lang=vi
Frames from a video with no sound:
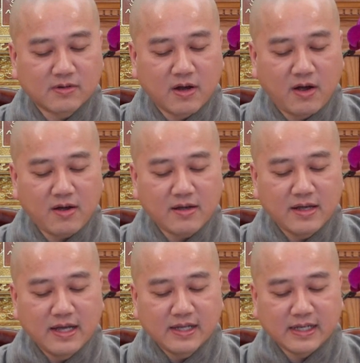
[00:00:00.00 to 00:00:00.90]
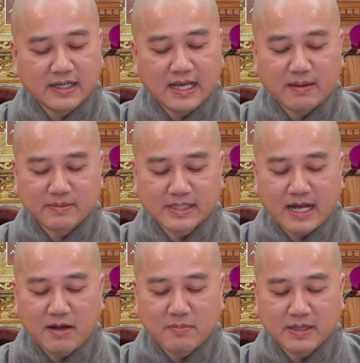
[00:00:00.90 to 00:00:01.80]
có thì làm
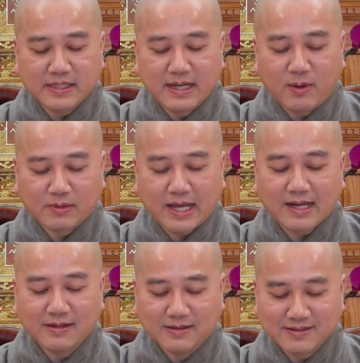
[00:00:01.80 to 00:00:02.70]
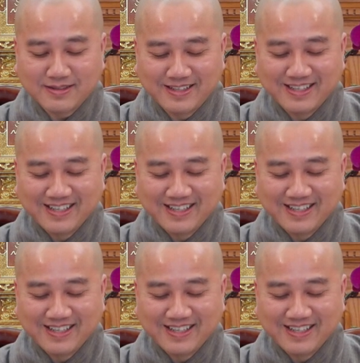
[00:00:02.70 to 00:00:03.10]
sao mà đi đầu thai được.